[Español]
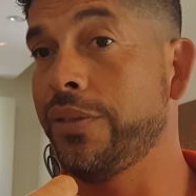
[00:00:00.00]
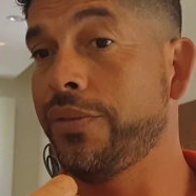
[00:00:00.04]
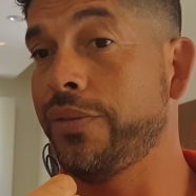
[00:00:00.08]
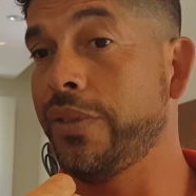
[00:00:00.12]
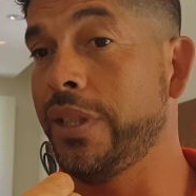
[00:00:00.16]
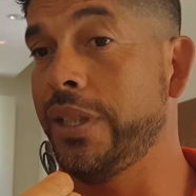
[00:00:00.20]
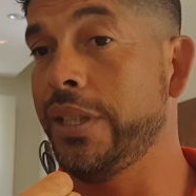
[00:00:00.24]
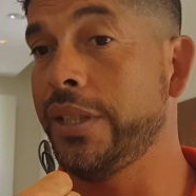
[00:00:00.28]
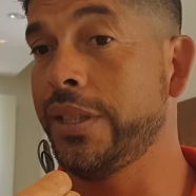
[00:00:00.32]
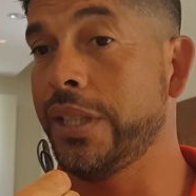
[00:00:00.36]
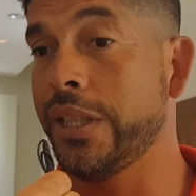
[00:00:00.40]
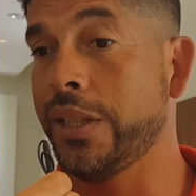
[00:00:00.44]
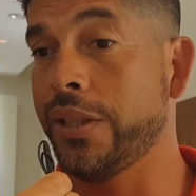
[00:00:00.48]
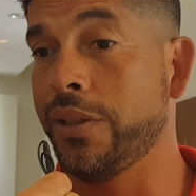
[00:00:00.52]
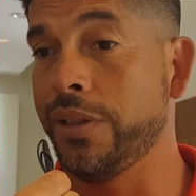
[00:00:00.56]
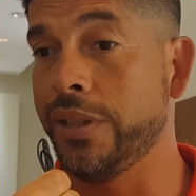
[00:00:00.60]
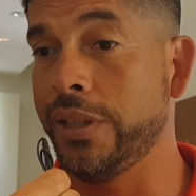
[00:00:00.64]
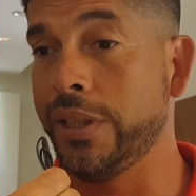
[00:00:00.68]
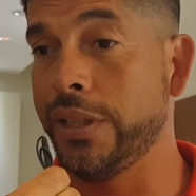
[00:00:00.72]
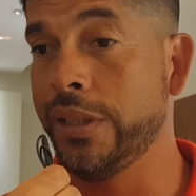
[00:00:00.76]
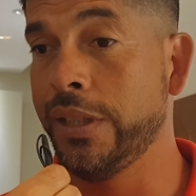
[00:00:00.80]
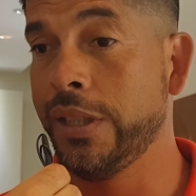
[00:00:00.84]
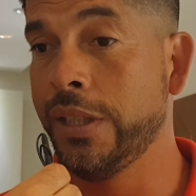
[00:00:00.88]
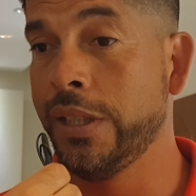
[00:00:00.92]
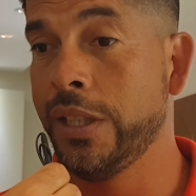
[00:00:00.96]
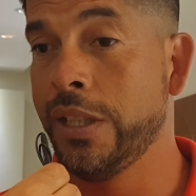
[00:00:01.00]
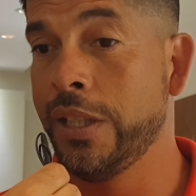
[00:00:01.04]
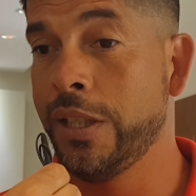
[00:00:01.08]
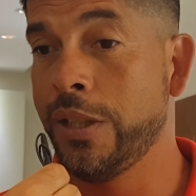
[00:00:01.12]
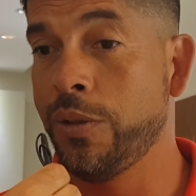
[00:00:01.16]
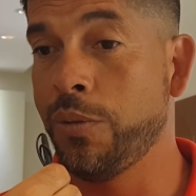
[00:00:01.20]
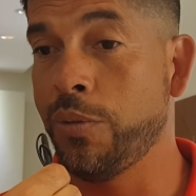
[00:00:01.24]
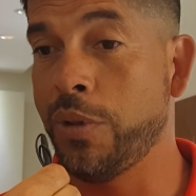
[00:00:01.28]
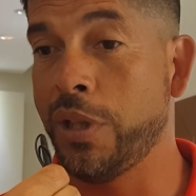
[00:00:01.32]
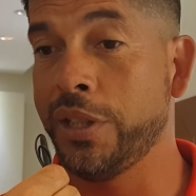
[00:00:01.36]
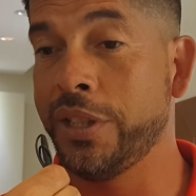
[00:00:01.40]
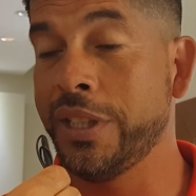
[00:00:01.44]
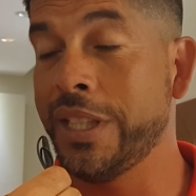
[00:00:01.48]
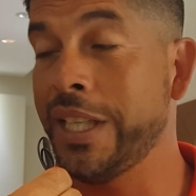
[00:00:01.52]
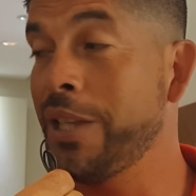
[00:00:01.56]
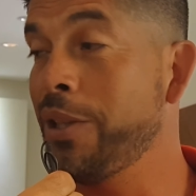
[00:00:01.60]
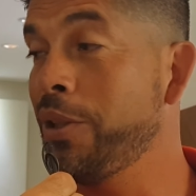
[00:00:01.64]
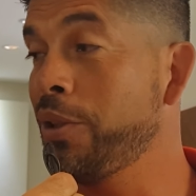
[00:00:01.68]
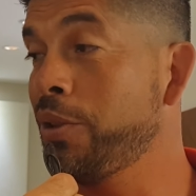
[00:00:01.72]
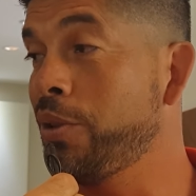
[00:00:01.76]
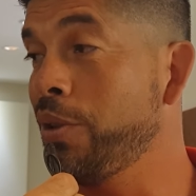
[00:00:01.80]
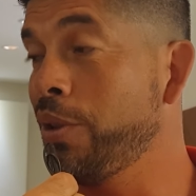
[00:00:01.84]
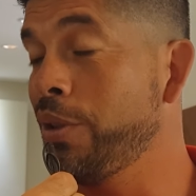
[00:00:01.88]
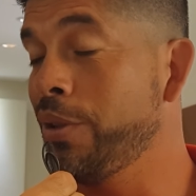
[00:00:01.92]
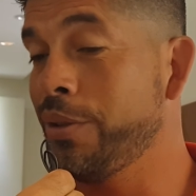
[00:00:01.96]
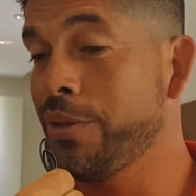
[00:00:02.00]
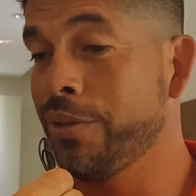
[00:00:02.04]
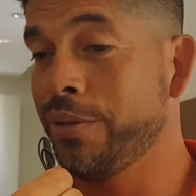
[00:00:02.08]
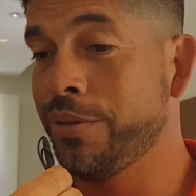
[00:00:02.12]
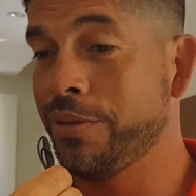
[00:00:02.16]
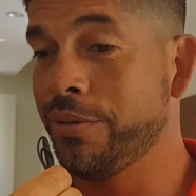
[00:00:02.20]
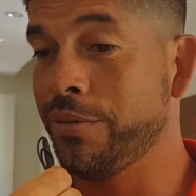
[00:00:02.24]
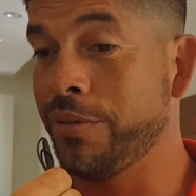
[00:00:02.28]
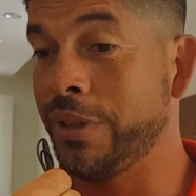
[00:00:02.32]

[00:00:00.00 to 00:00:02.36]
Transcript: y felices porque nos han dado todo.